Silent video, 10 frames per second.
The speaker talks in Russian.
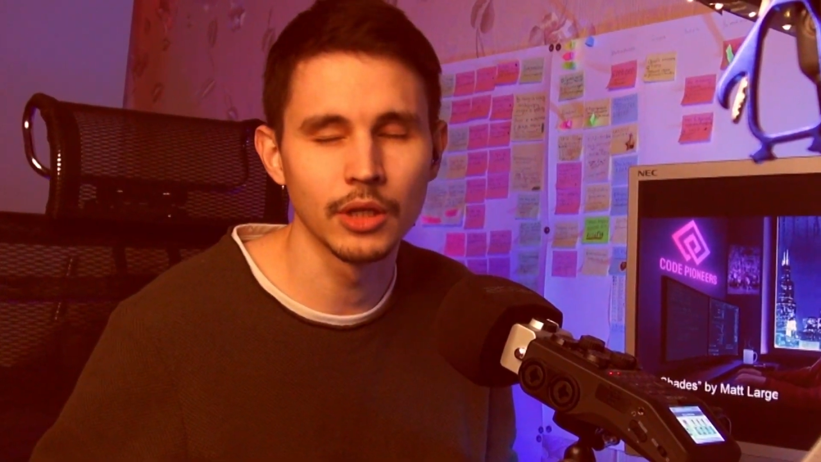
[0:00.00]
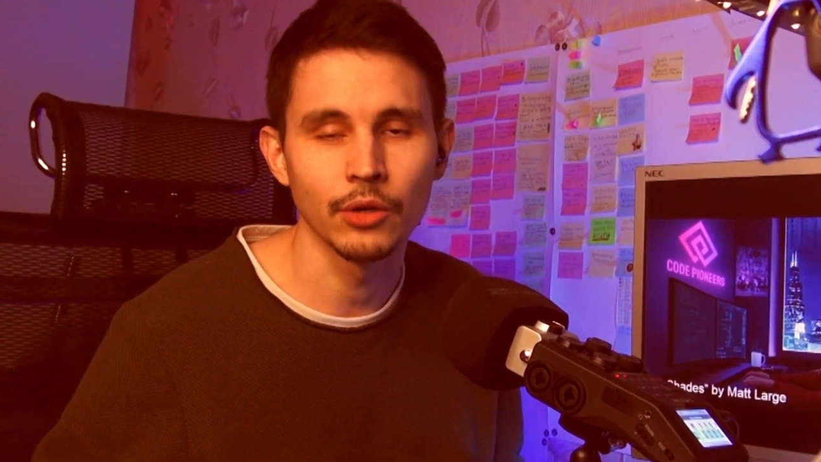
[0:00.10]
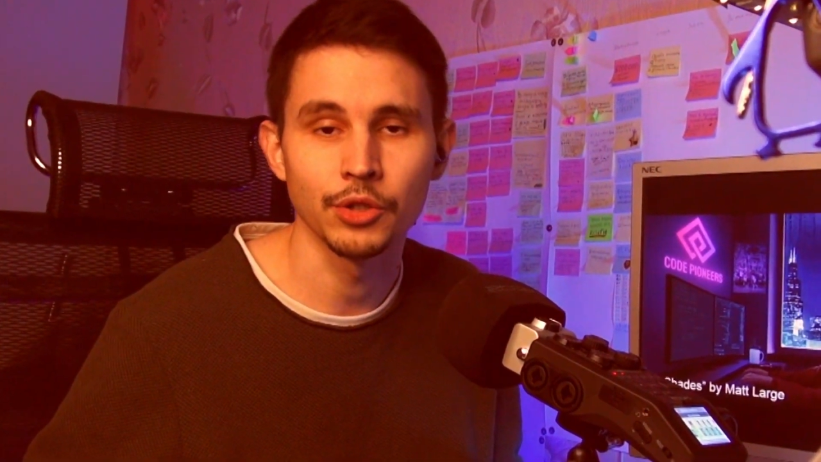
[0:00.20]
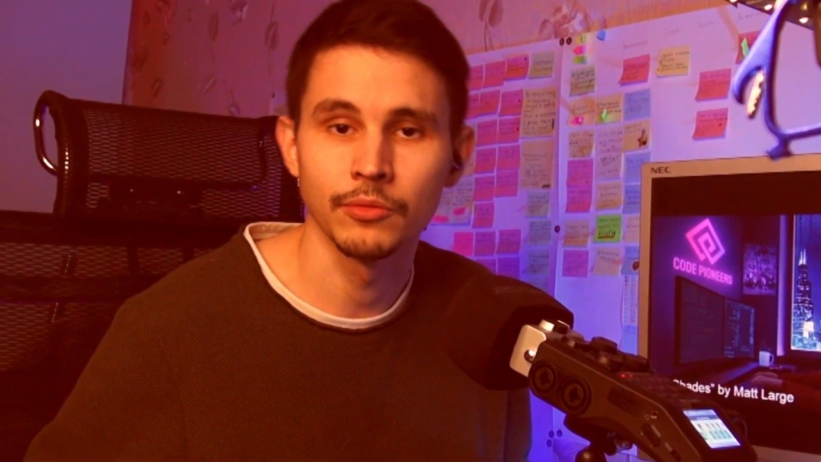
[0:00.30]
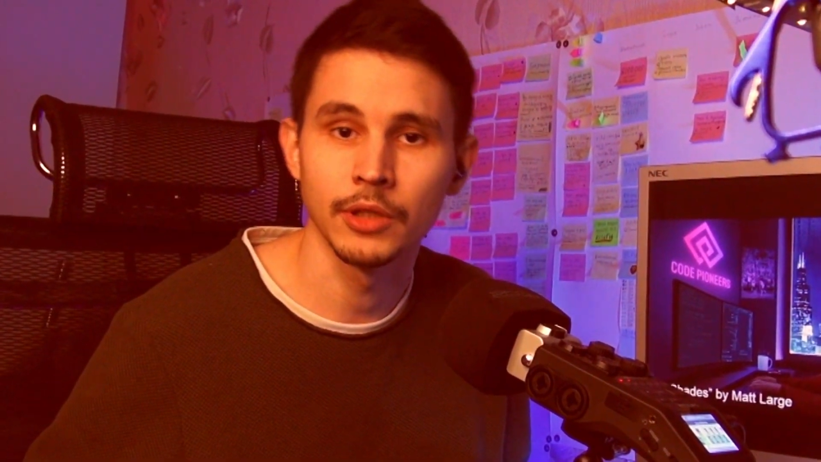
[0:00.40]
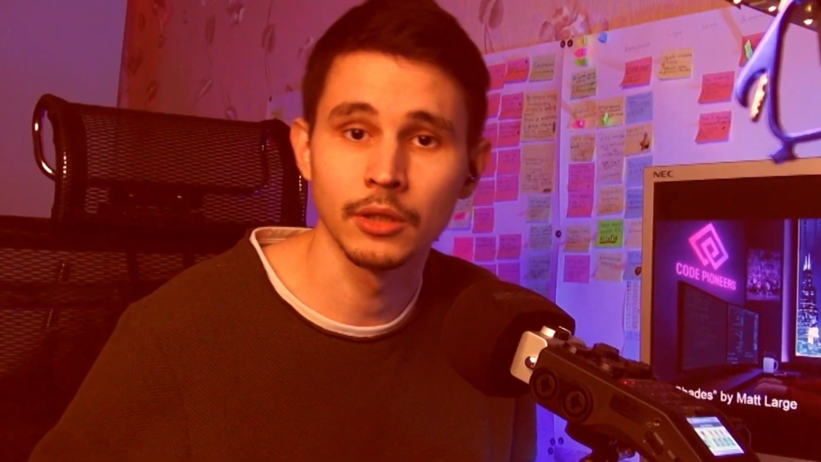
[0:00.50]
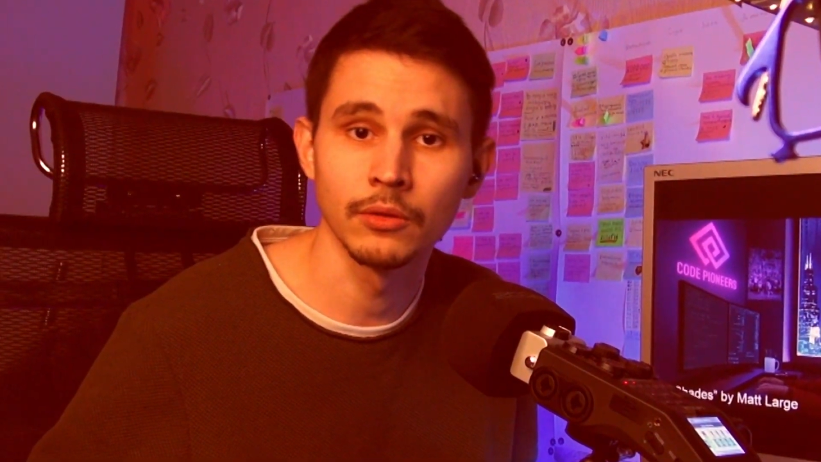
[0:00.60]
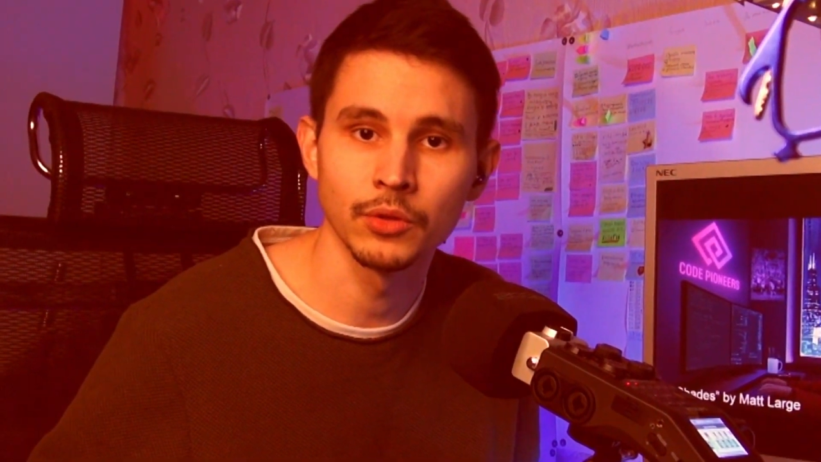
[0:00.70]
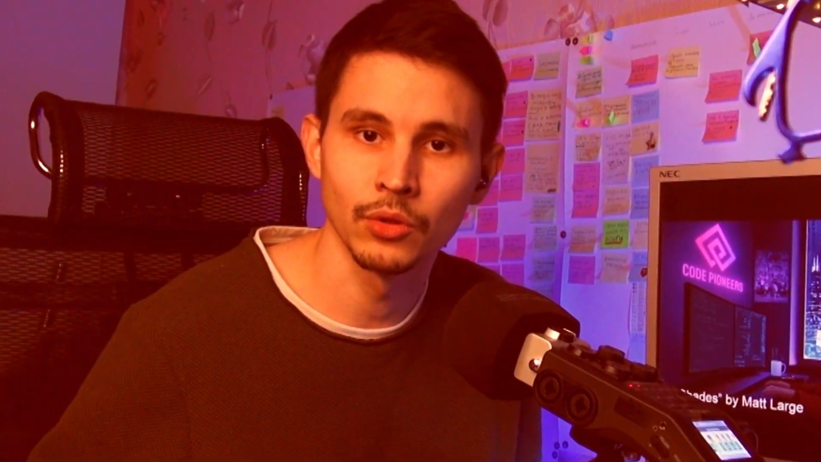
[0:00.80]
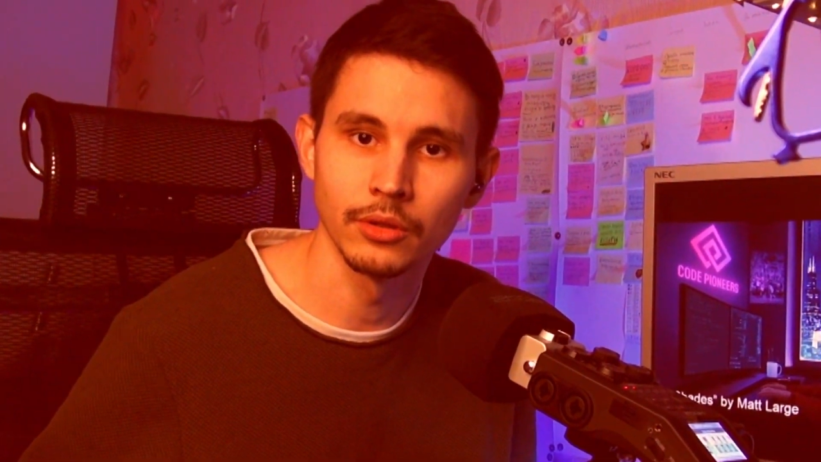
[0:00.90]
короче, вот это
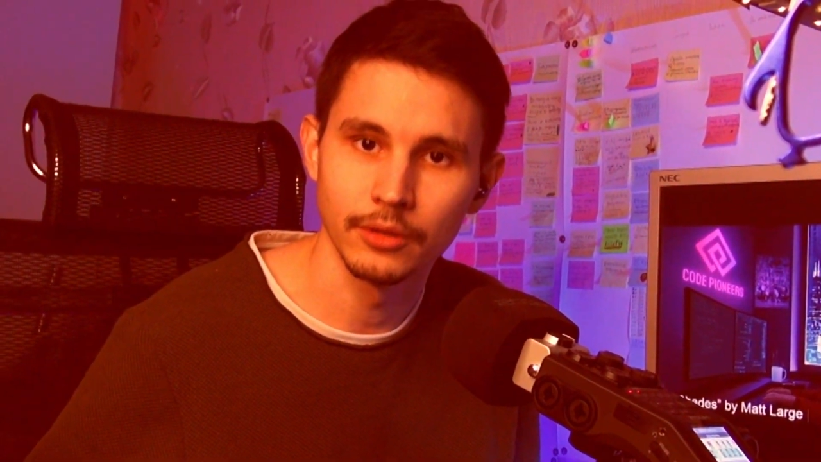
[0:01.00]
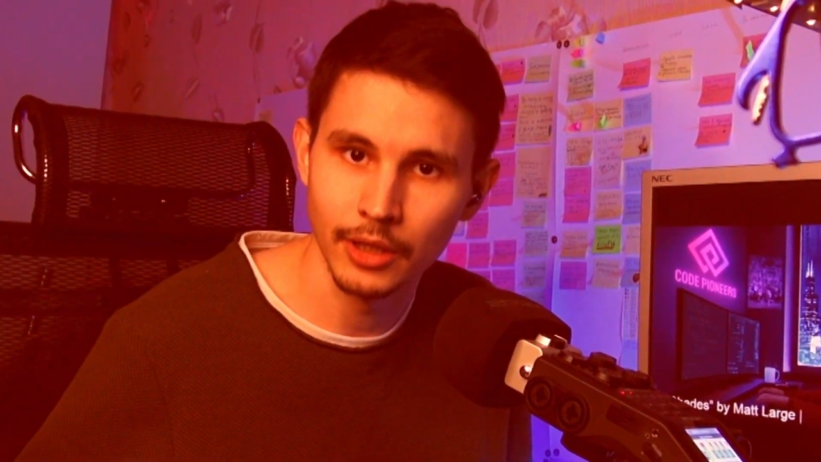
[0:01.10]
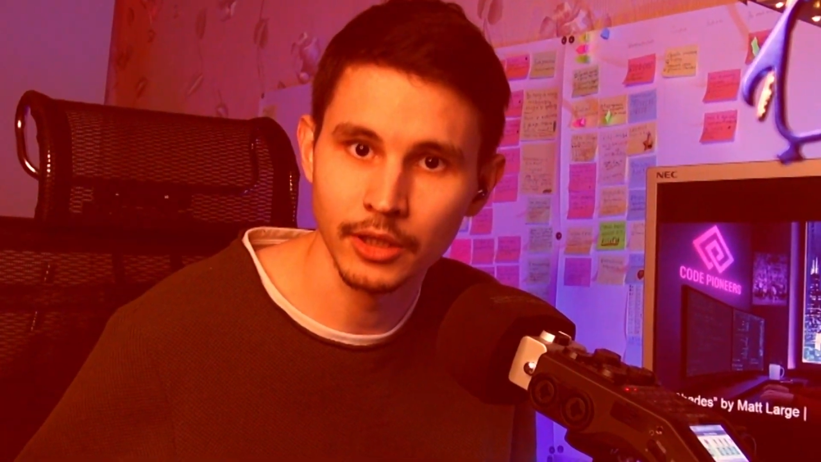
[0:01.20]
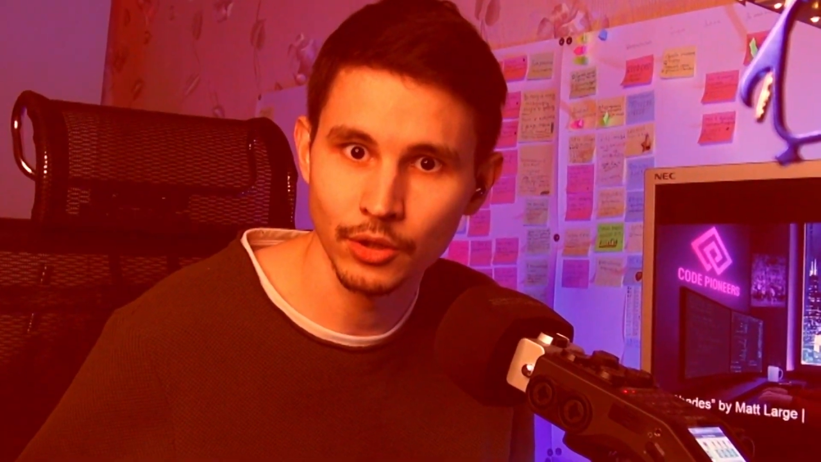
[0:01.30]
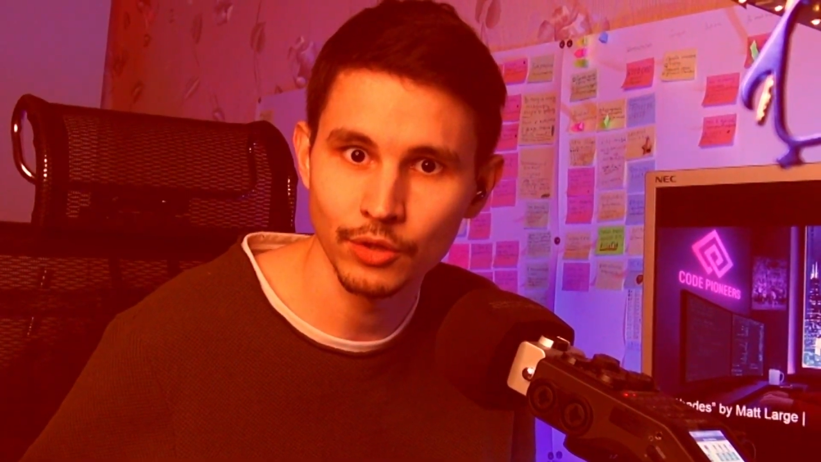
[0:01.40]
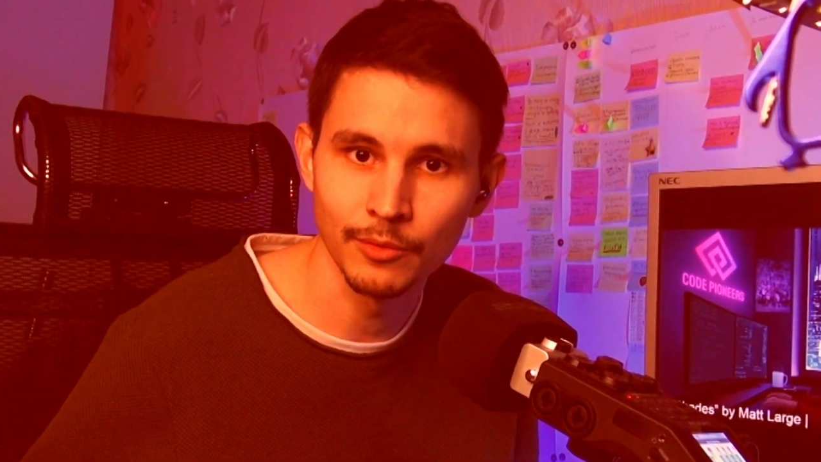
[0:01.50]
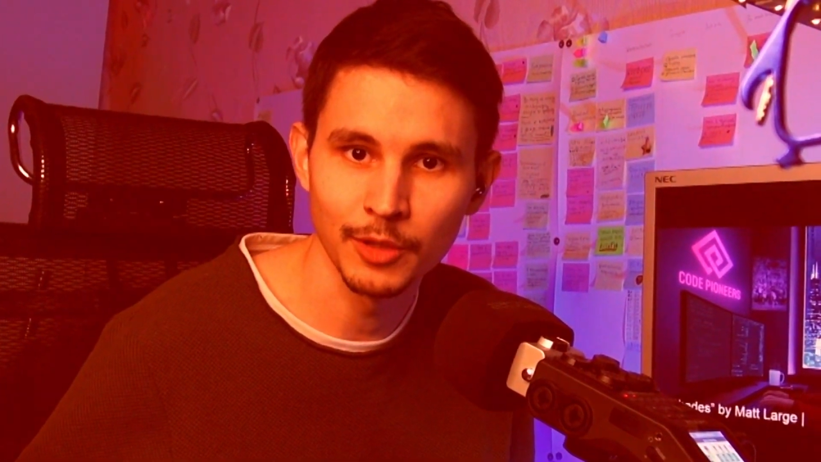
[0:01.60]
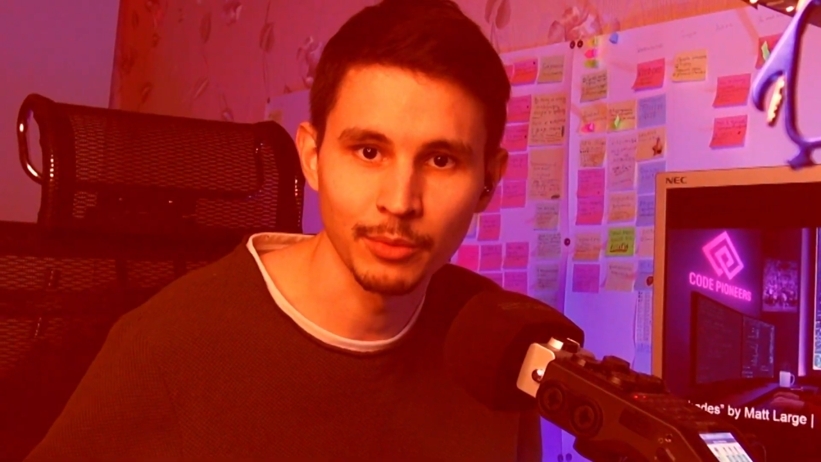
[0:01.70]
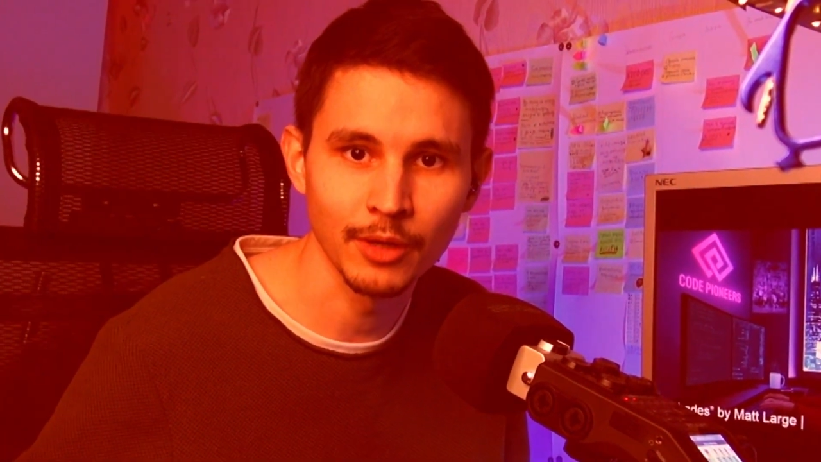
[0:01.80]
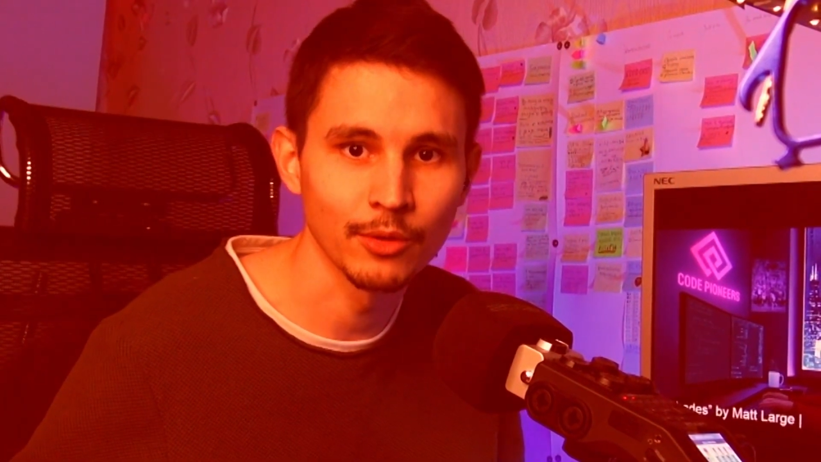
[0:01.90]
вот все. Я надеюсь, вы
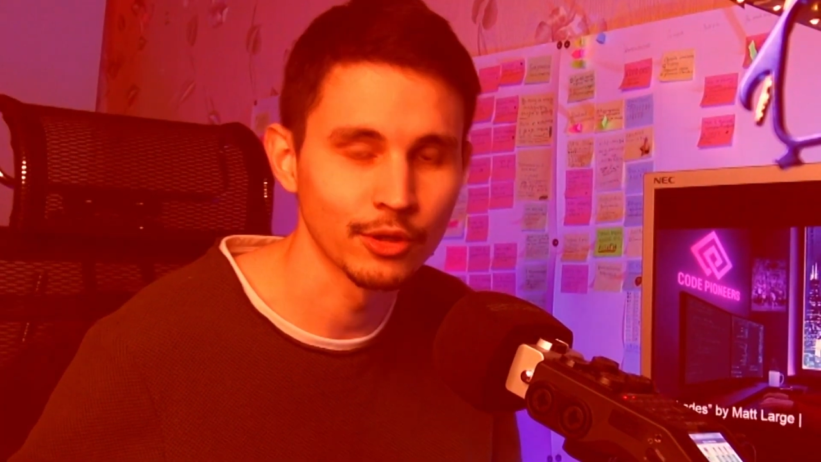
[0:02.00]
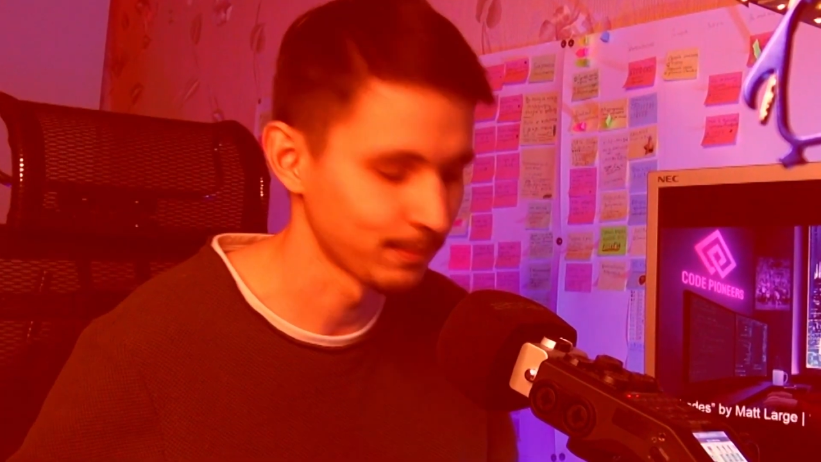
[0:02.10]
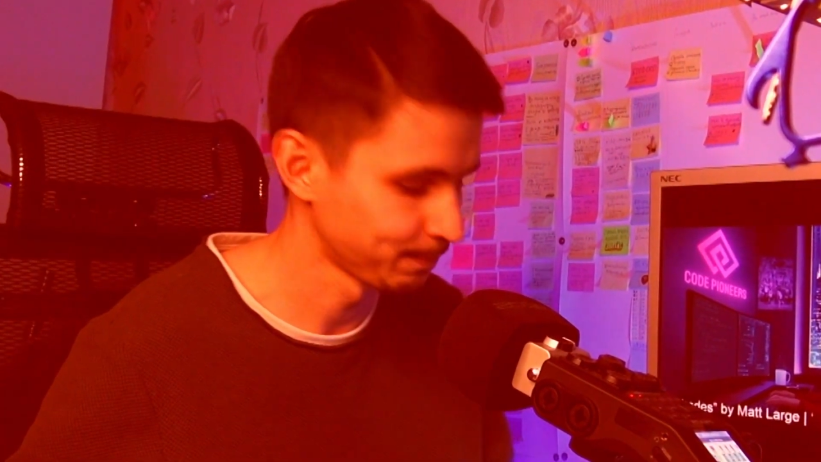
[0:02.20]
меня поймете.